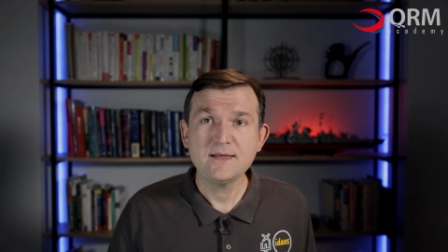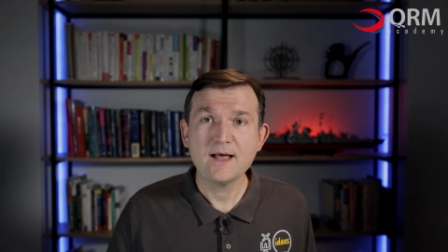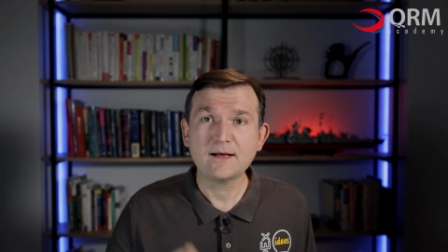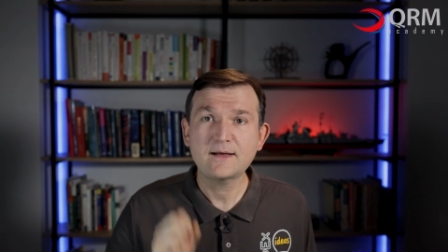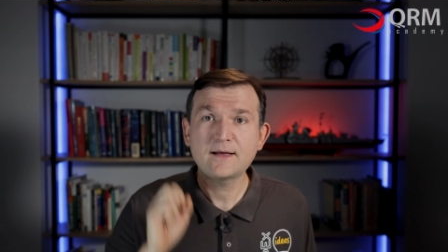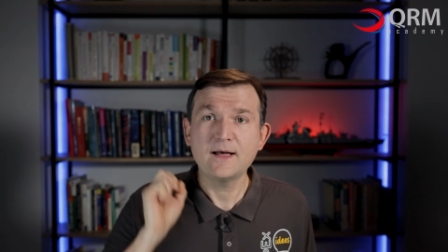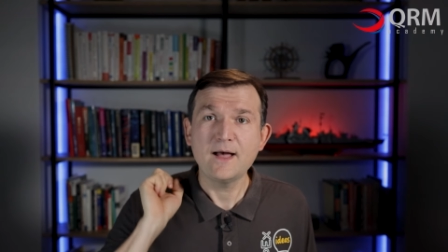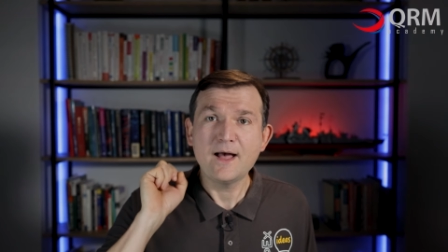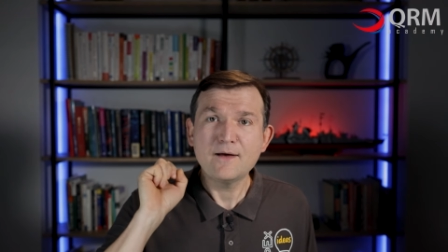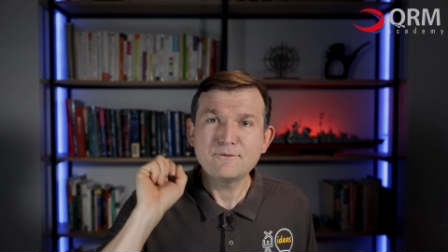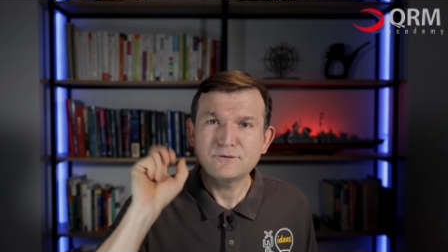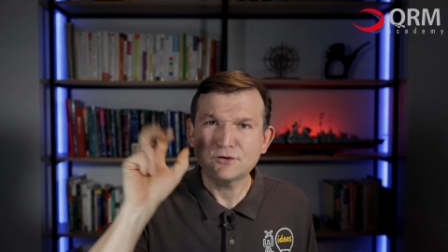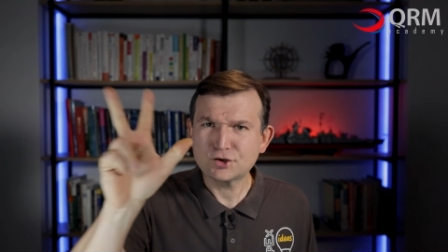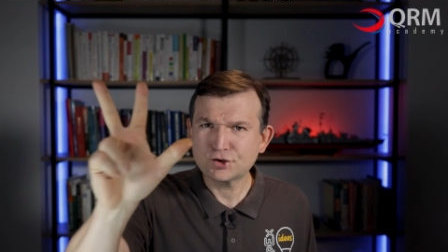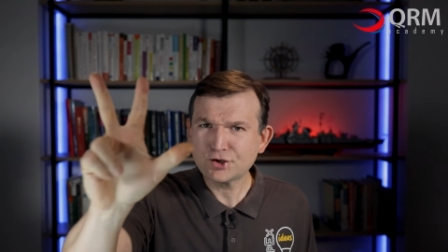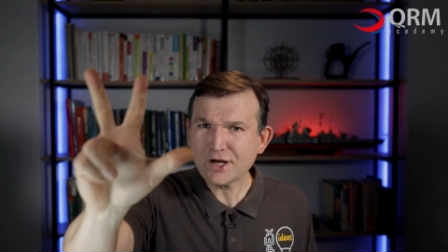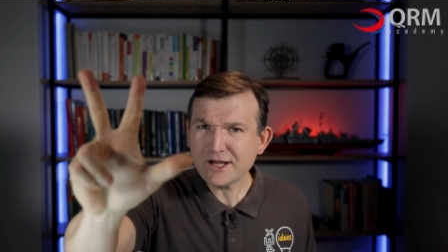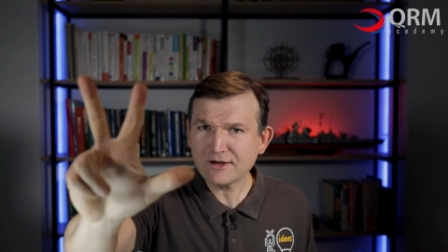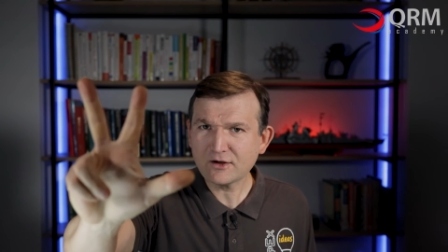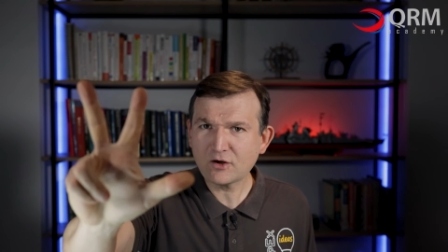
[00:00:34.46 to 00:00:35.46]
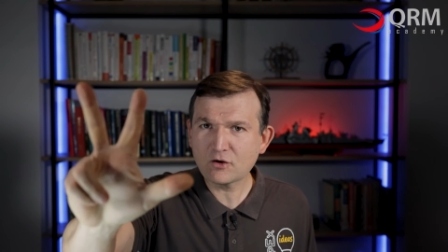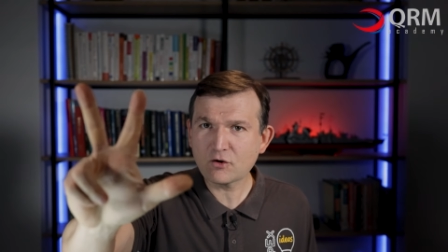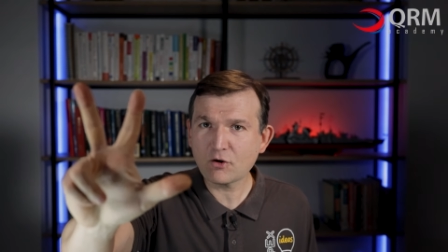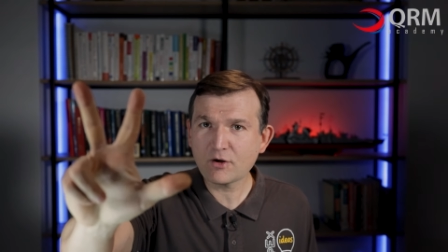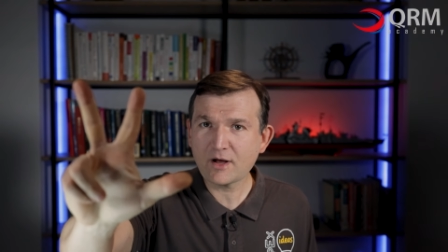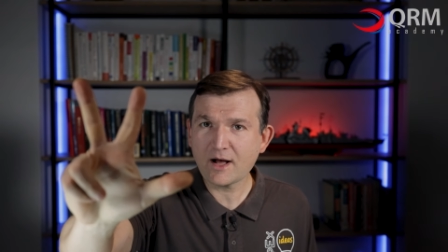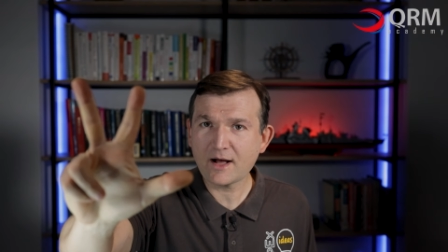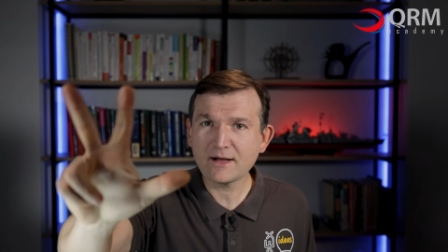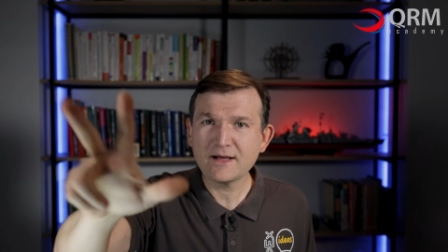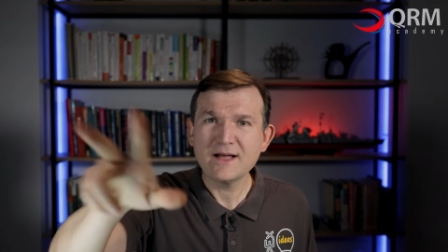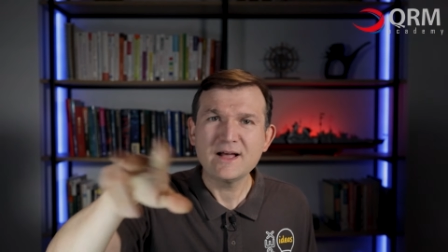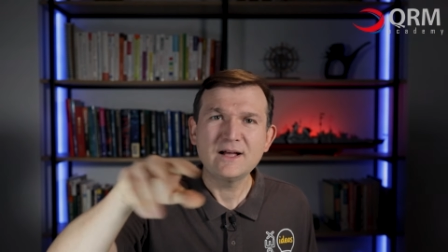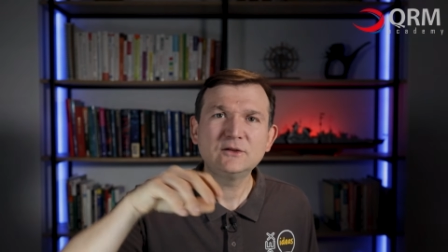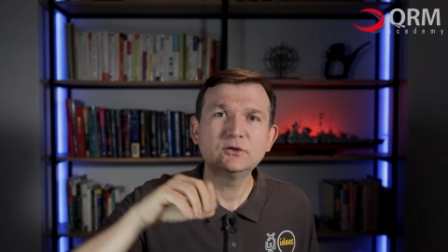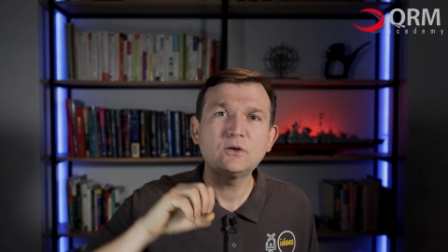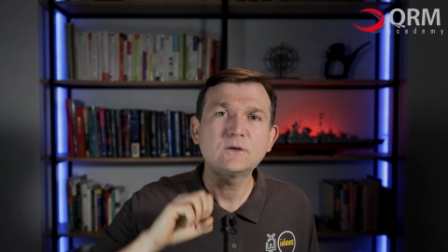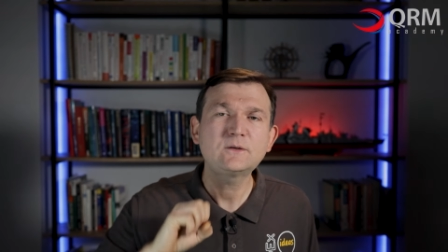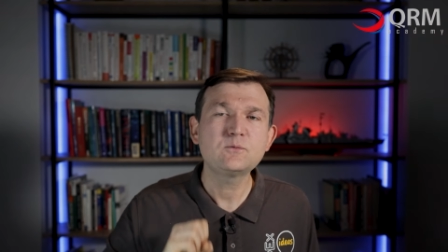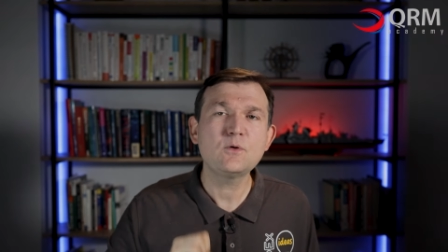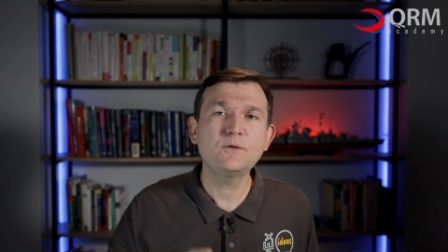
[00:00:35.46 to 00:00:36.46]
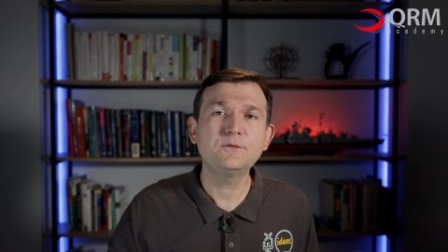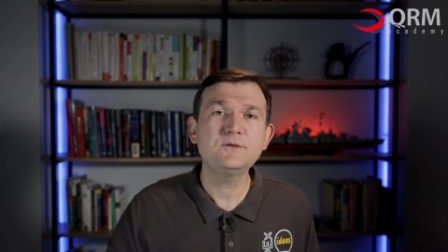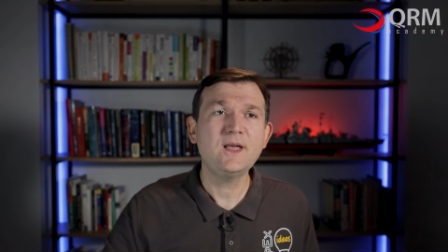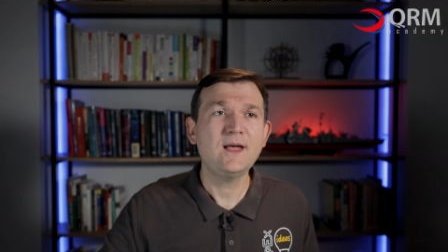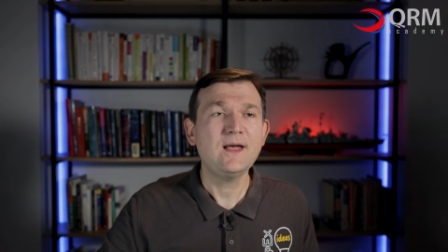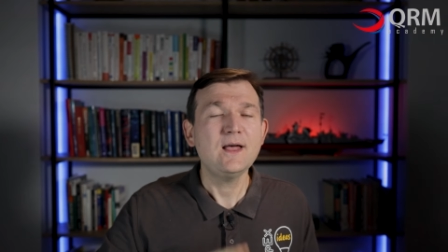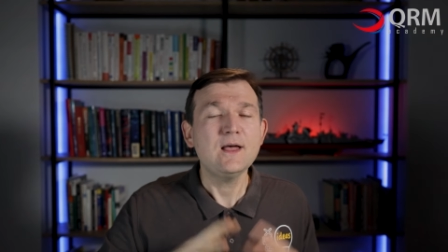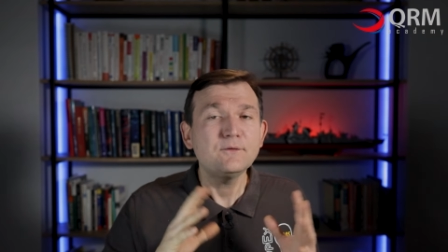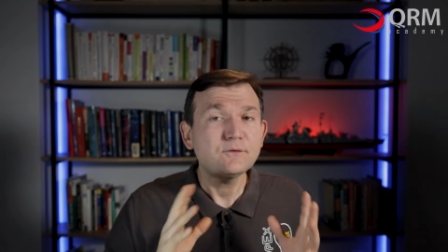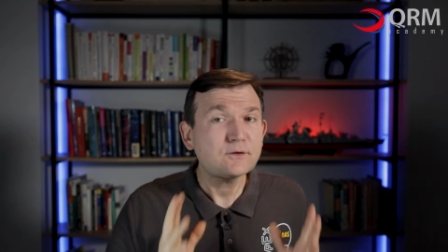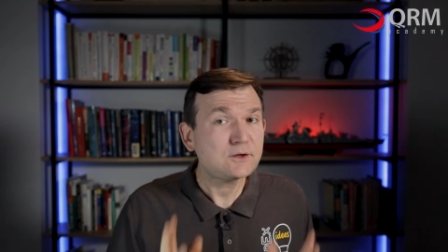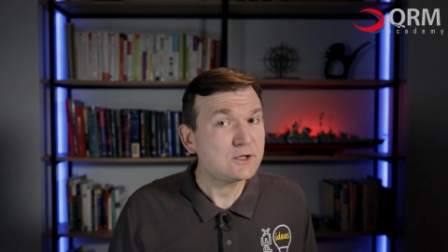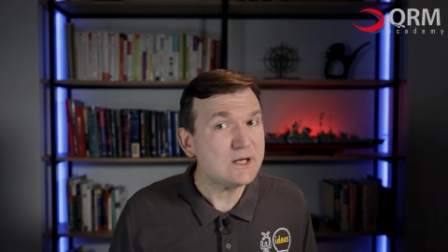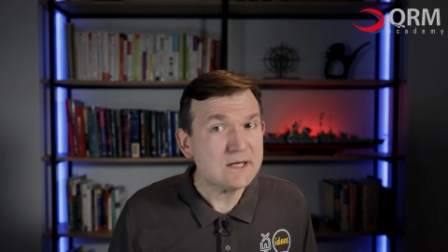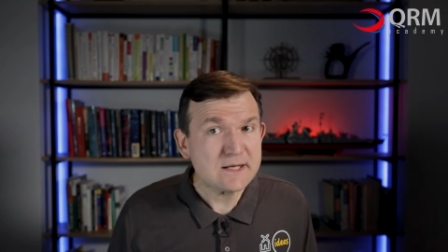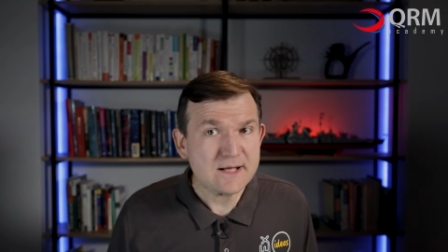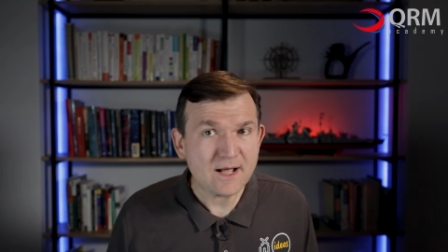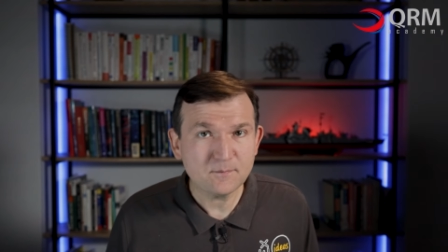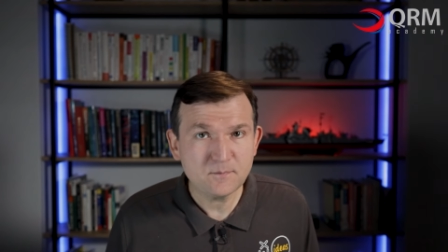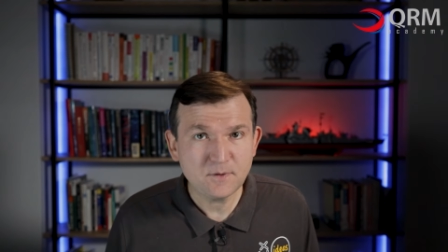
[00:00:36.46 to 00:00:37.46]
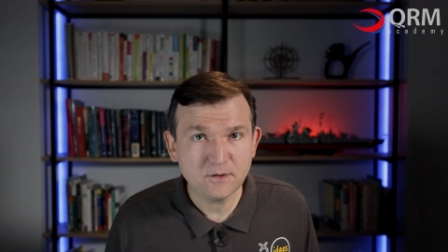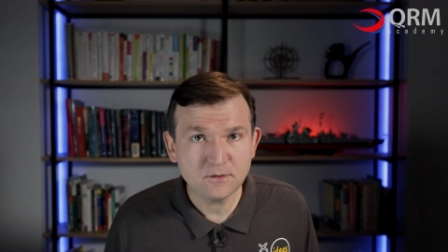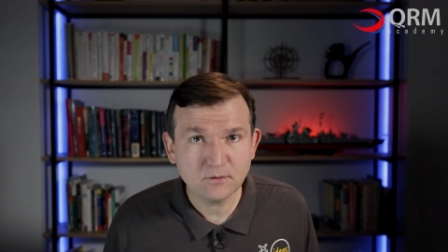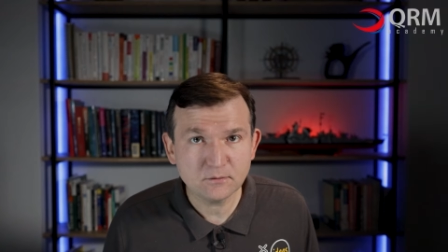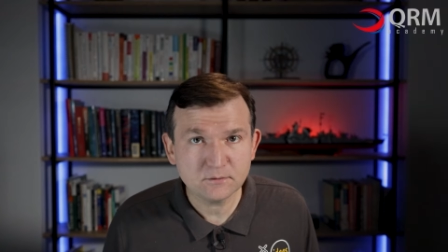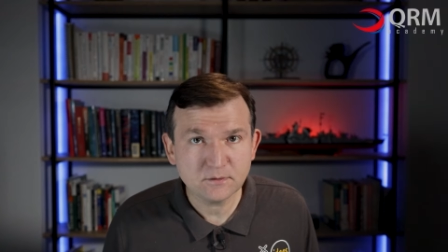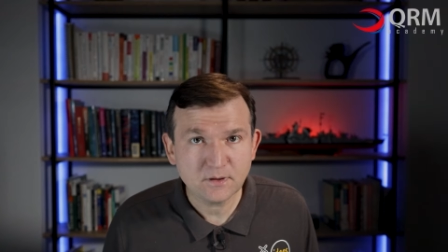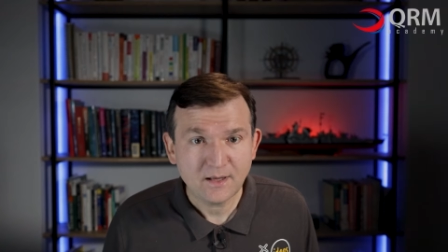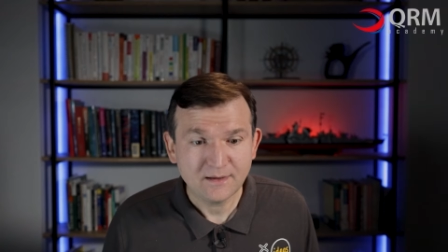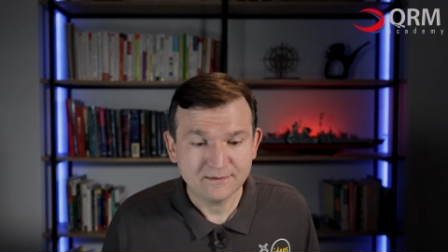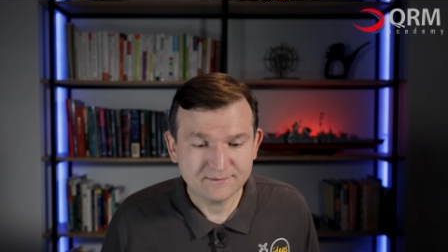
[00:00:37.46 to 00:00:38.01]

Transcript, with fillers: jak w trzech krokach, dosłownie w kilka minut,